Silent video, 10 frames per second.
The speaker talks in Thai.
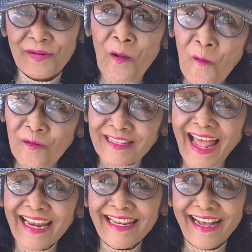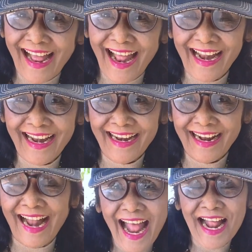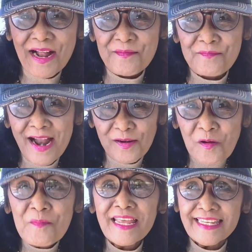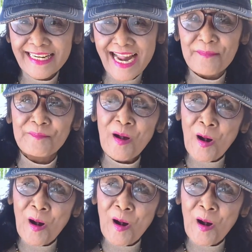พระองค์ท่านนะคะ มาร่วมกิจกรรม